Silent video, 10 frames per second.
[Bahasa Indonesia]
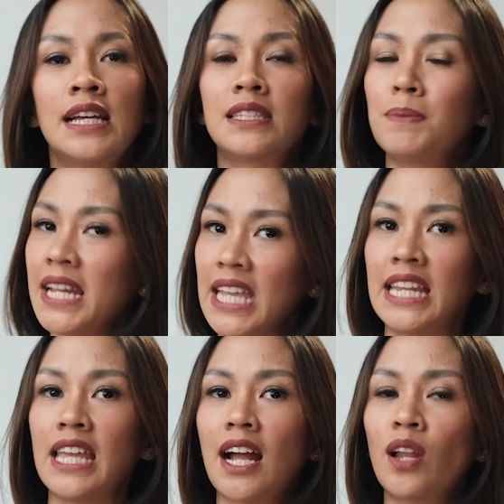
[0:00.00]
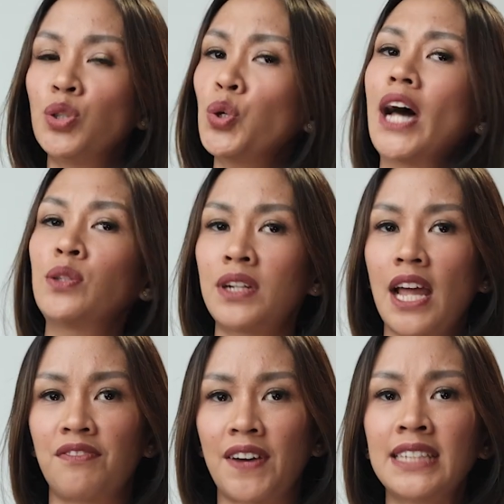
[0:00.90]
sebenarnya gini, kalau untuk atur
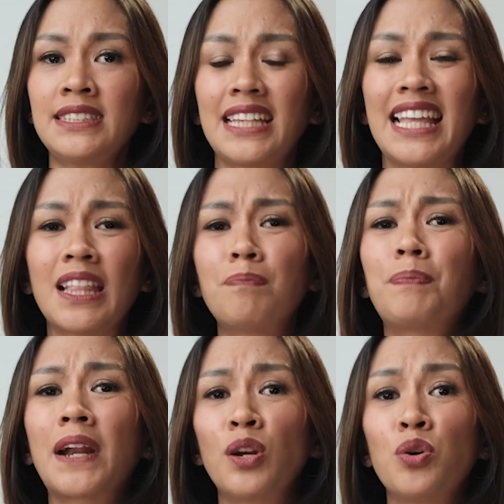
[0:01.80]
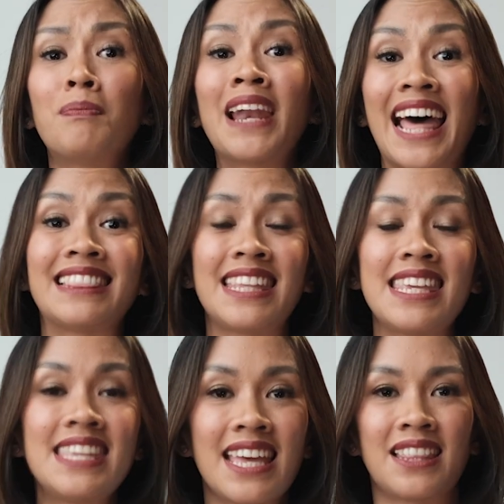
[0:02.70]
nafas, kita perlu
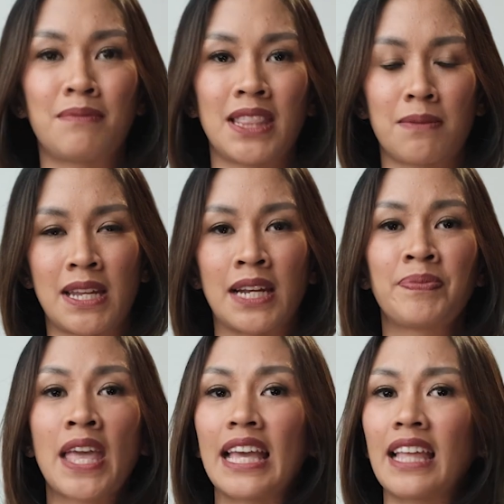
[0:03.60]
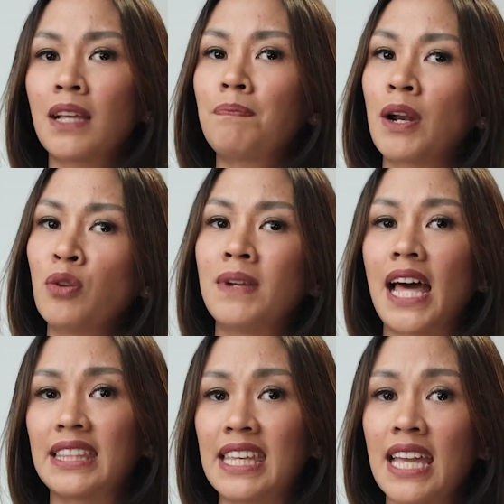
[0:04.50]
melatihnya teman-teman. Kita perlu
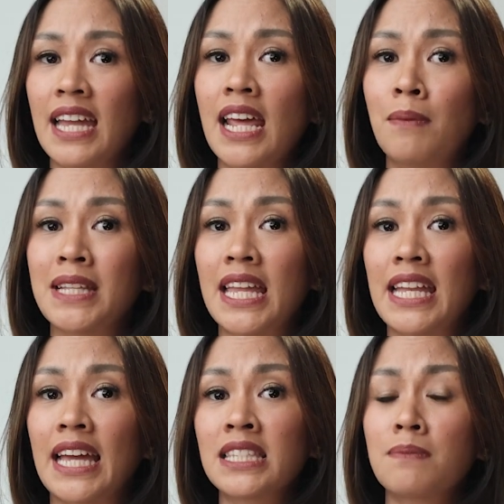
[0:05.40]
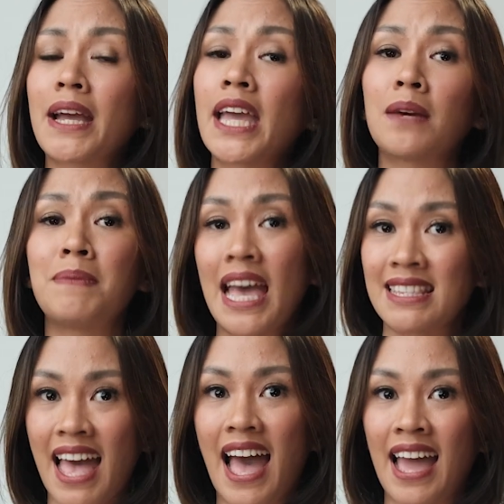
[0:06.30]
melatihnya dan menjadikannya sebagai
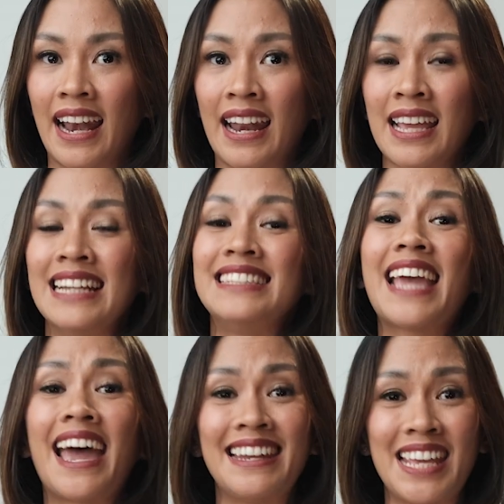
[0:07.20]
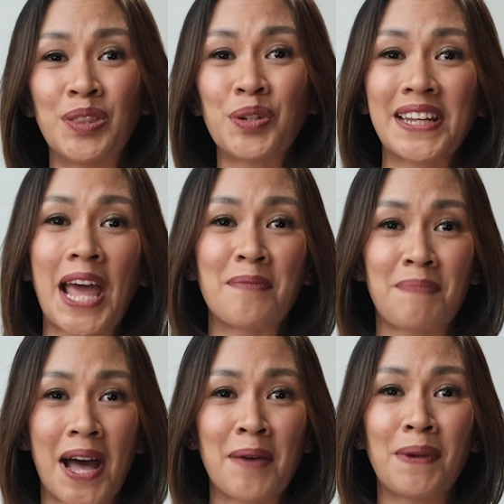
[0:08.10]
kebiasaan. Jadi itu
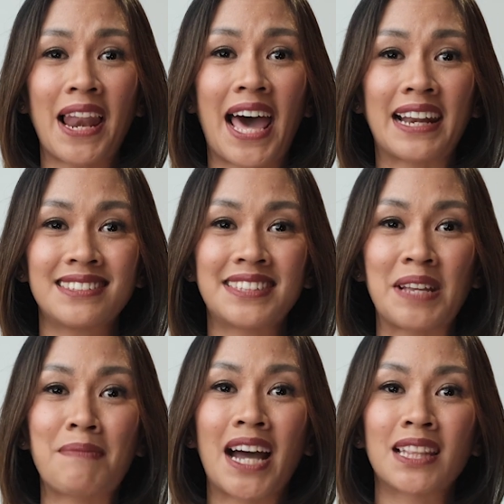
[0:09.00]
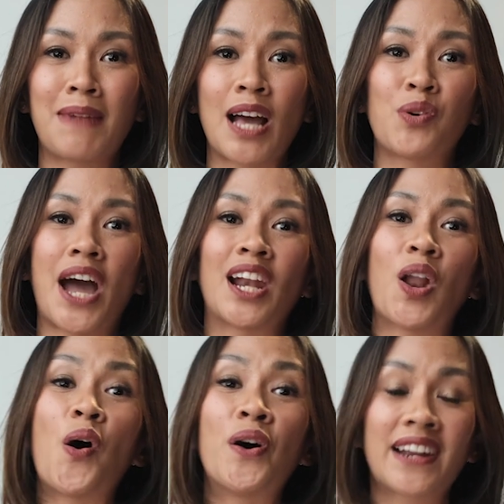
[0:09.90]
kenapa pelari sering banget melakukan
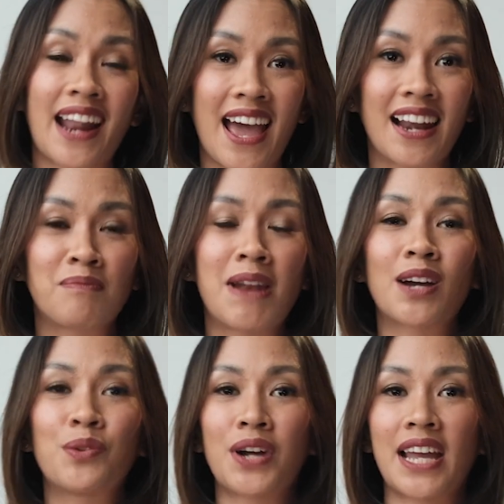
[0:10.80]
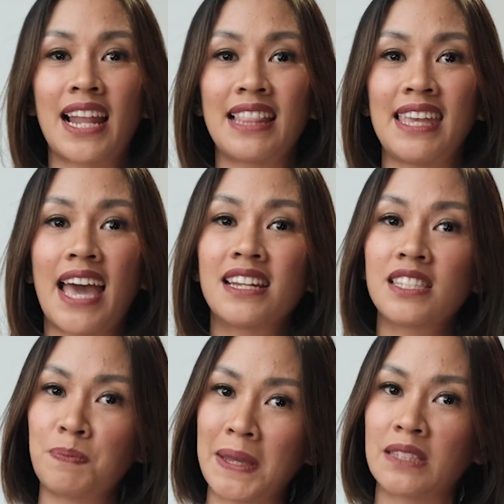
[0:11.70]
long run, melakukan latihan
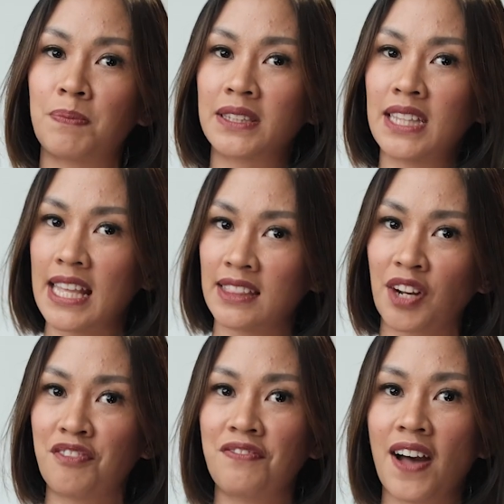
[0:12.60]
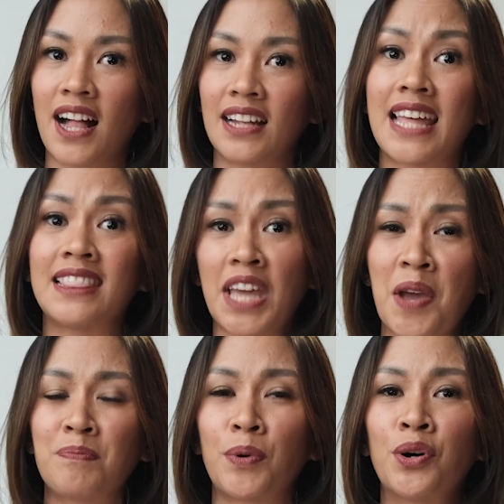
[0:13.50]
speed seperti ini interval dan
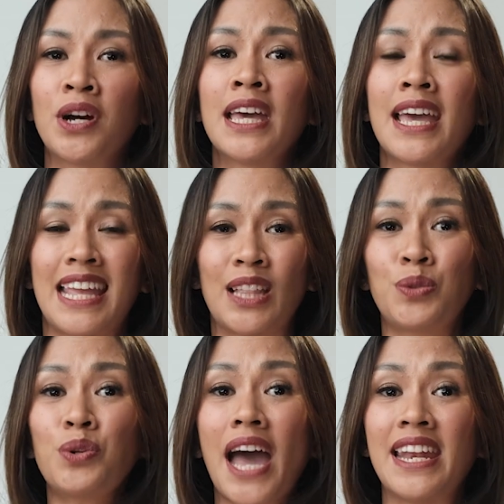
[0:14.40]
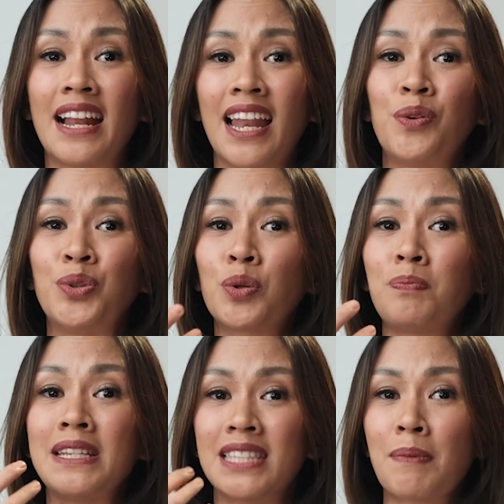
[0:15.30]
tempo itu adalah
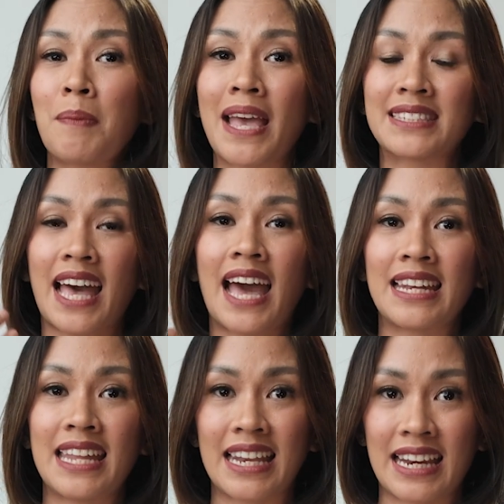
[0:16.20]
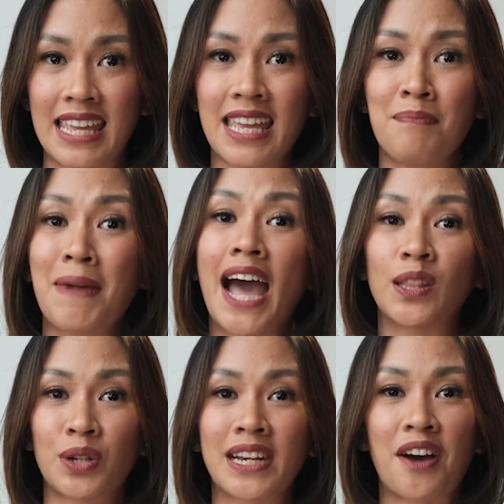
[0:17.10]
untuk bisa membiasakan diri
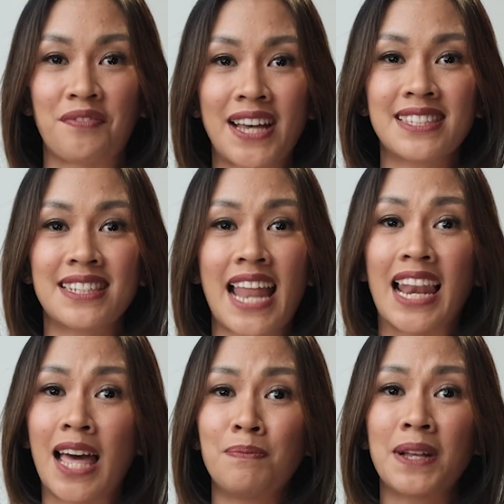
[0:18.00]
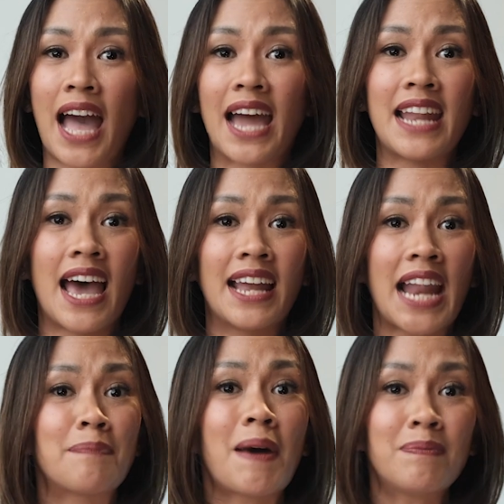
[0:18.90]
mengatur nafas dalam
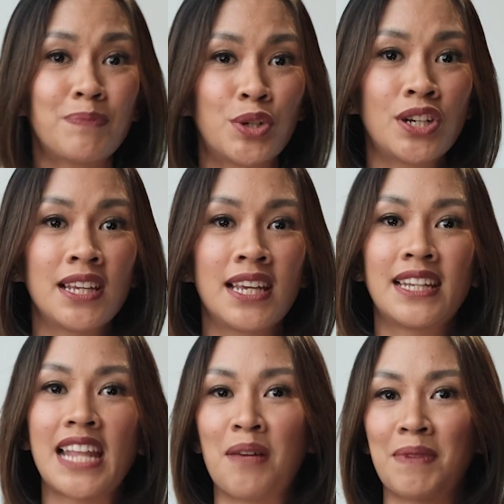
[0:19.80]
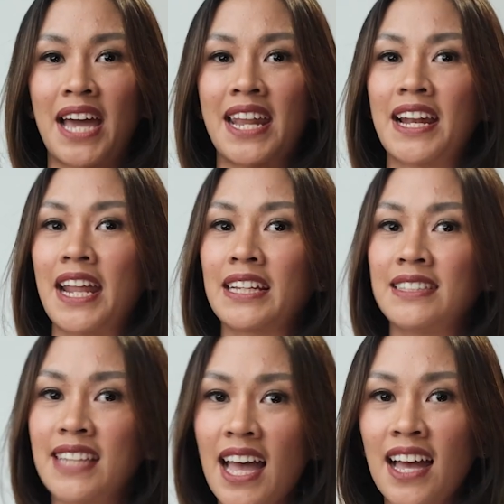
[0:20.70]
keadaan apapun dalam keadaan lari
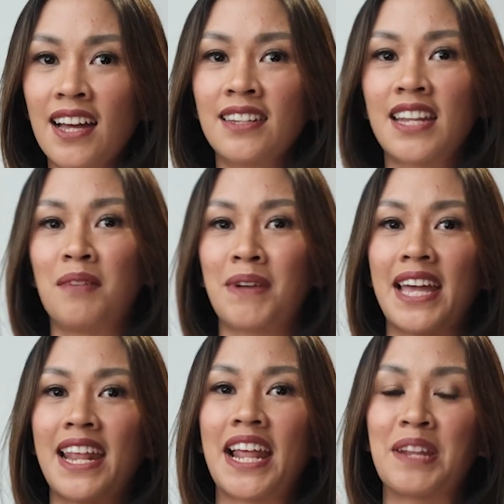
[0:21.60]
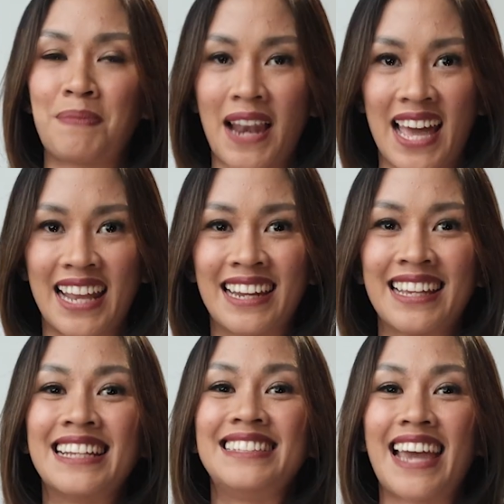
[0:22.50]
kencang dalam keadaan lari pelan
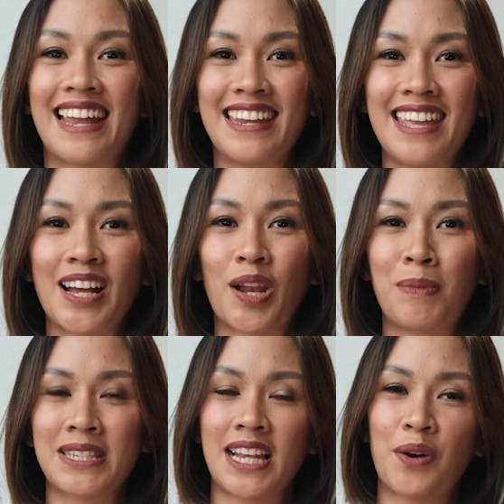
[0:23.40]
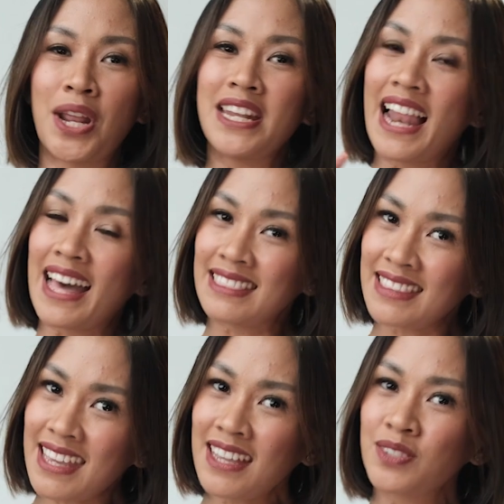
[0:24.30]
jadi kalau misalnya udah
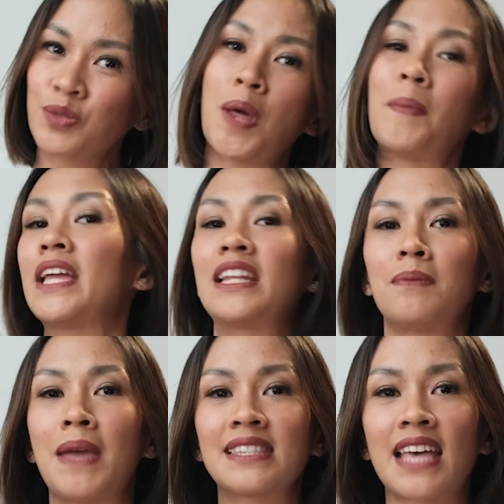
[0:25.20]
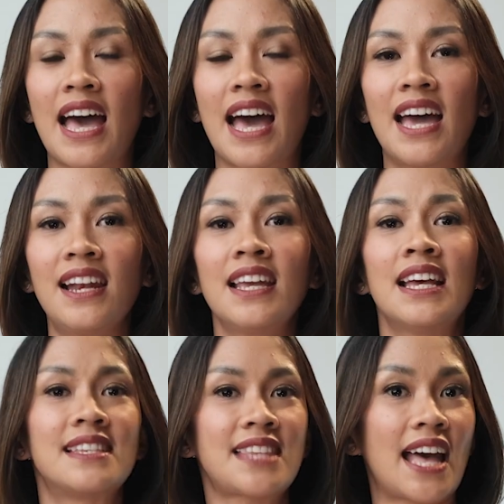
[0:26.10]
dilatih sudah menjadi kebiasaan
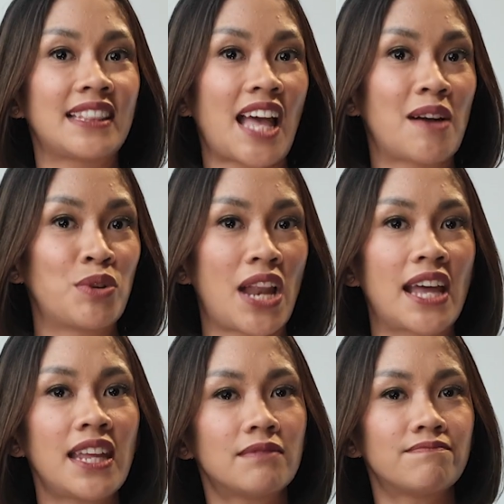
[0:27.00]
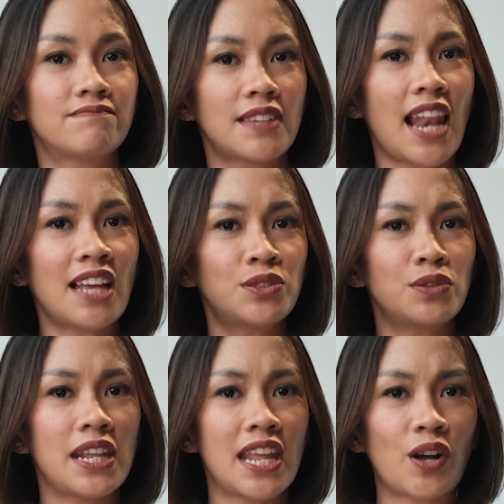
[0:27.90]
saat kamu lari
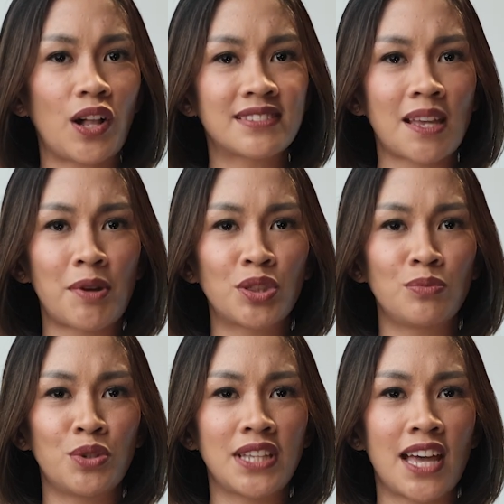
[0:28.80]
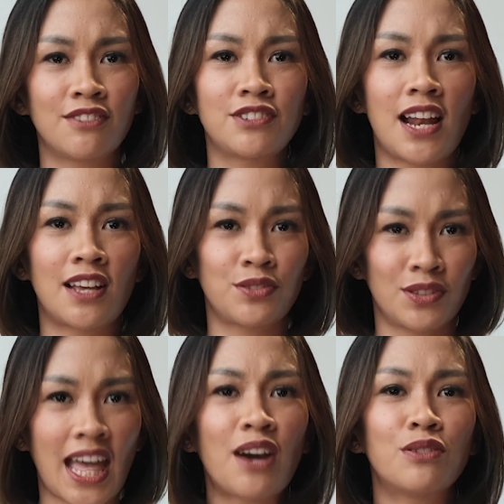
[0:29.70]
langsung di recall sama tubuhnya, udah
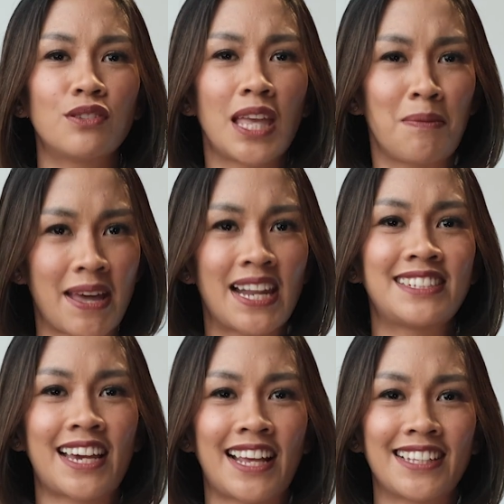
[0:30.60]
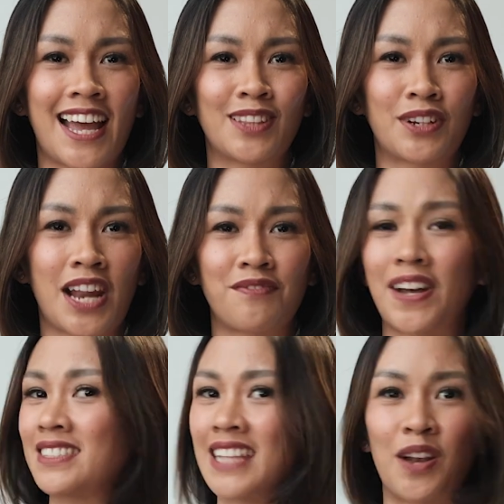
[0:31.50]
langsung tahu gimana caranya ngatur
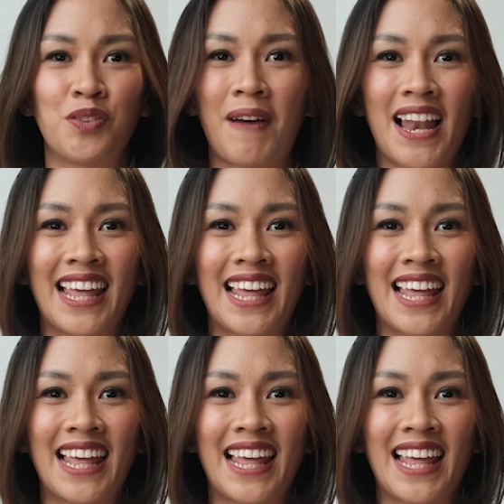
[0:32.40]
nafas, nggak lupa